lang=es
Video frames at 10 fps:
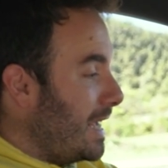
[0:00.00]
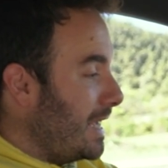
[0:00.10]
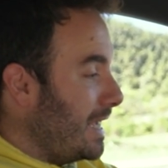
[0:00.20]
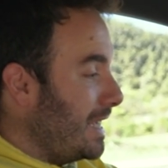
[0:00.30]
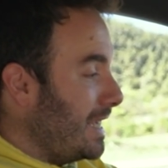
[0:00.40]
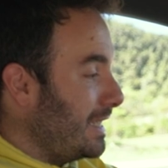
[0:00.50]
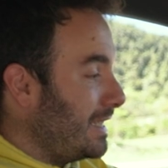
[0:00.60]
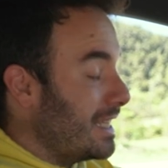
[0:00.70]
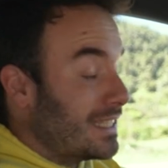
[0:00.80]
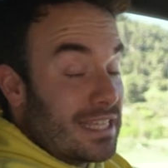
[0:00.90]
Y
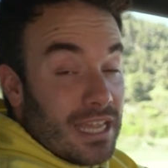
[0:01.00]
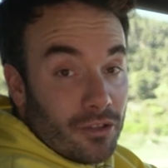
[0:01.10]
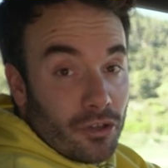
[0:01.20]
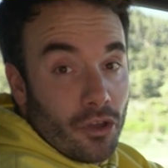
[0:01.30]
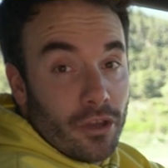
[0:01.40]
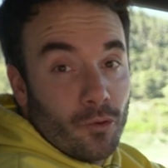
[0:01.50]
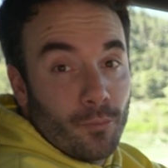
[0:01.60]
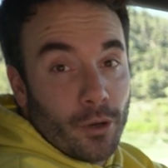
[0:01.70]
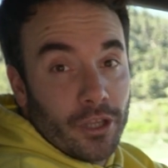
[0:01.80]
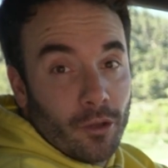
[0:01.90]
sí es cierto que he ido un
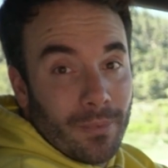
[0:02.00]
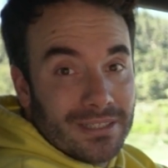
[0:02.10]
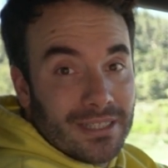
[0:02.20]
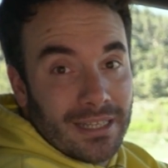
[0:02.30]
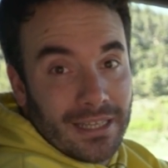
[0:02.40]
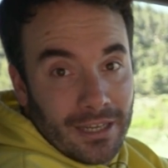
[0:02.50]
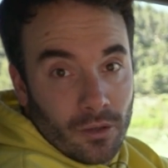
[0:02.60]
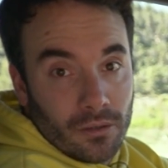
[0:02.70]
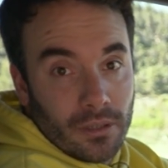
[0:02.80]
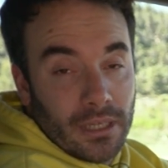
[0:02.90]
poquito más
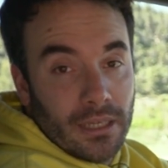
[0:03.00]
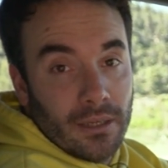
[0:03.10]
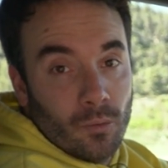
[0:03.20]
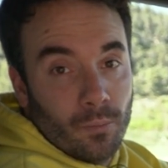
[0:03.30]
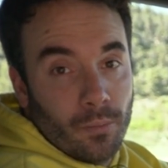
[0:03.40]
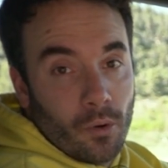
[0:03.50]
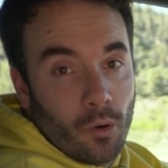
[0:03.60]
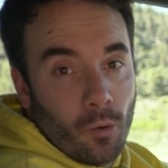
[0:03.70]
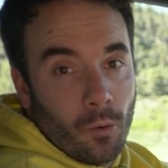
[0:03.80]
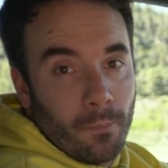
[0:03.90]
tranquilo, eh, un
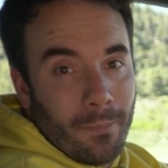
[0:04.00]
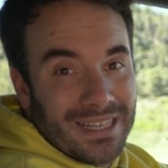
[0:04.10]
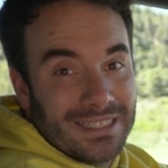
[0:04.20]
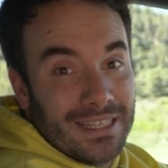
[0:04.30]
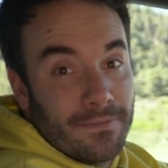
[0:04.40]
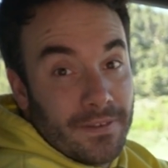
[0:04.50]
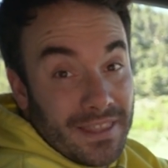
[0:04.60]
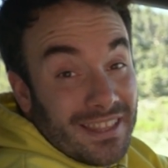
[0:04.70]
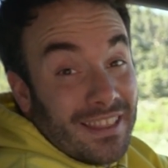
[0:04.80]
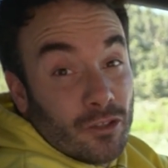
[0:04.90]
poco más
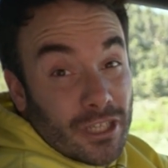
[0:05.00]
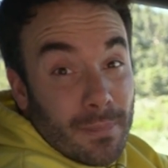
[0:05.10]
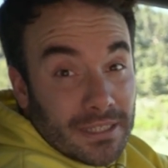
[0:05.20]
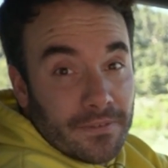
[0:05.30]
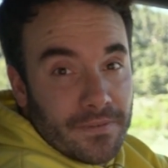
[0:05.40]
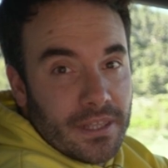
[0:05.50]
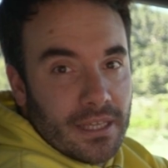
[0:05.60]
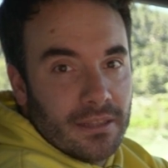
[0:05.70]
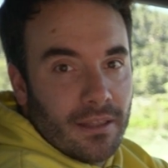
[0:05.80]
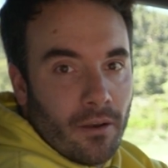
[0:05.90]
intentando ser más
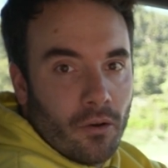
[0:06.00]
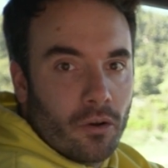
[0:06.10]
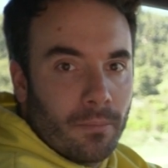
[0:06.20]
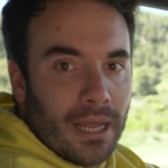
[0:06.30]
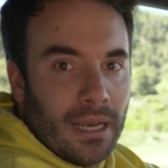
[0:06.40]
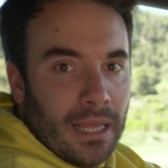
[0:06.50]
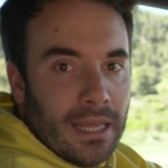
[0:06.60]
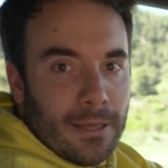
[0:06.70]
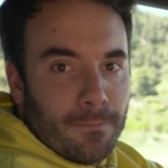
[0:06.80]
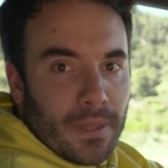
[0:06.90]
eficiente de lo normal
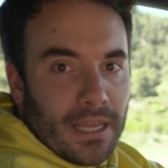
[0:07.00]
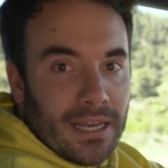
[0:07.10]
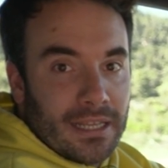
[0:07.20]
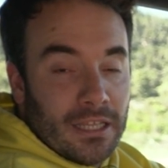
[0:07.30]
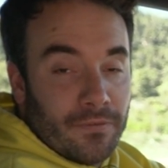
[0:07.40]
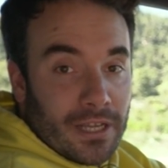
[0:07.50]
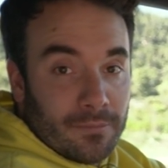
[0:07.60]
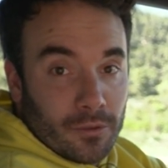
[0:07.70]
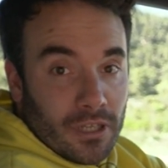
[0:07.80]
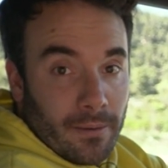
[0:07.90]
y las cifras
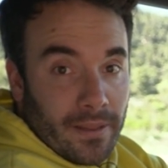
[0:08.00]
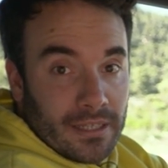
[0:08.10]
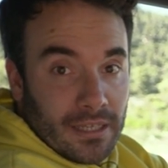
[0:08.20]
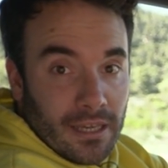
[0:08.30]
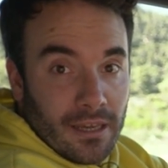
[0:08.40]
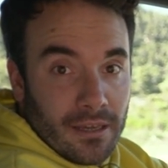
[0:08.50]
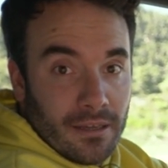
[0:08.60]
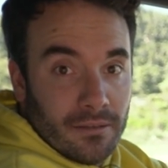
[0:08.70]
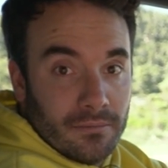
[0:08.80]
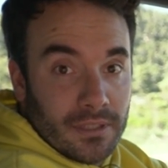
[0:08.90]
pues la verdad es
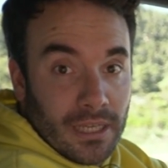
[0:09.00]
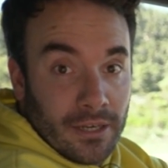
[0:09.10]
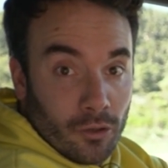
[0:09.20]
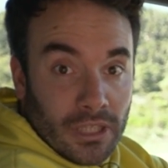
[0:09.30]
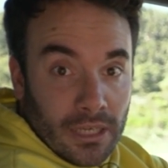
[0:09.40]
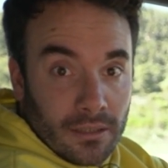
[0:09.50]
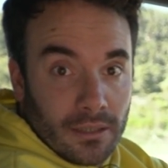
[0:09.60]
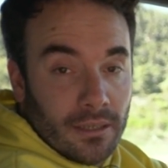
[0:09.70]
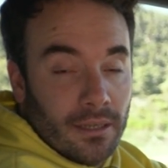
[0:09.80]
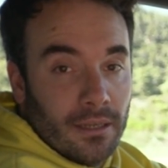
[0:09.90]
que se notan.
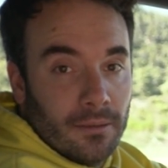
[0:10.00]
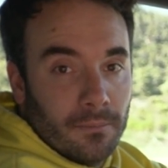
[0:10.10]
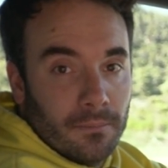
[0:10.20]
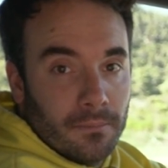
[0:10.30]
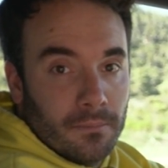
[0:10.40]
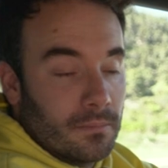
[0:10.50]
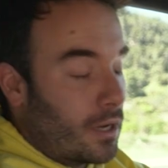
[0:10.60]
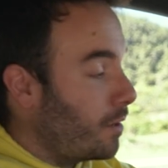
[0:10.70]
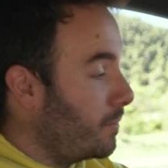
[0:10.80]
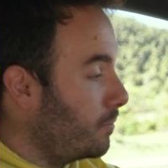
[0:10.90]
Eh,
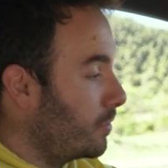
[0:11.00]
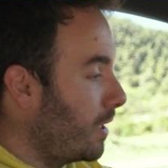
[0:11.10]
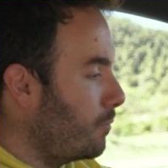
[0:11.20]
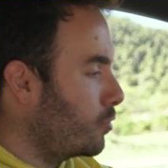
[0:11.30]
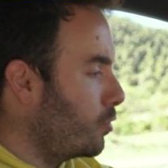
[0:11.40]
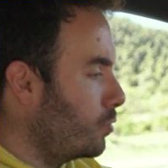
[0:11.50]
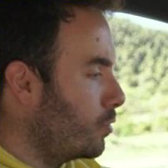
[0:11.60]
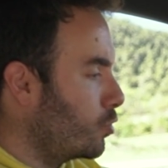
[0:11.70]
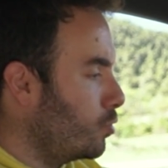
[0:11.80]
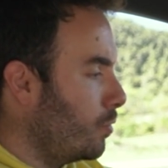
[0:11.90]
Ahora mismo estamos con un
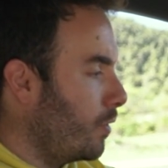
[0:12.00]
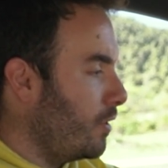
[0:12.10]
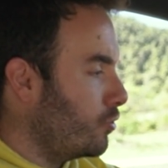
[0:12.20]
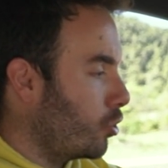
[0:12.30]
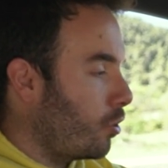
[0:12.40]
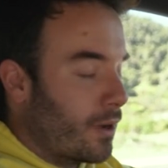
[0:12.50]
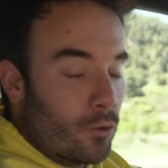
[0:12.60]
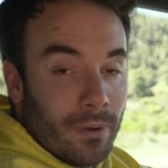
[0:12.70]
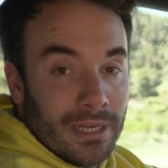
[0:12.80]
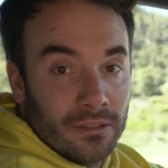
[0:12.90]
consumo de
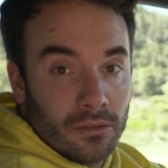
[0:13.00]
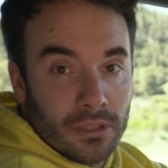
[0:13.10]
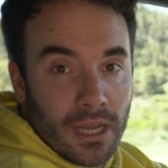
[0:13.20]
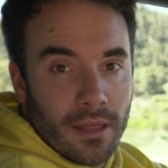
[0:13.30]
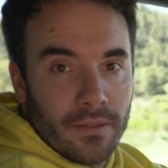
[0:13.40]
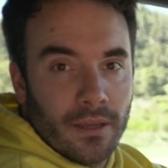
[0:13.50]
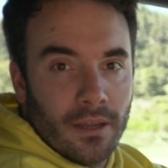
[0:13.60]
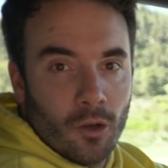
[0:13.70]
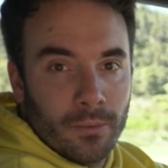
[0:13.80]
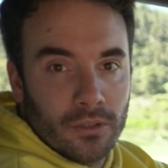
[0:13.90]
8,9 litros cada 100
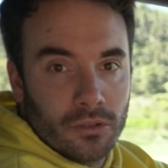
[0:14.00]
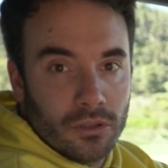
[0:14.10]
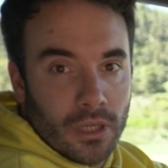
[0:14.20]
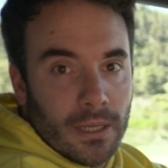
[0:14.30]
kilómetros.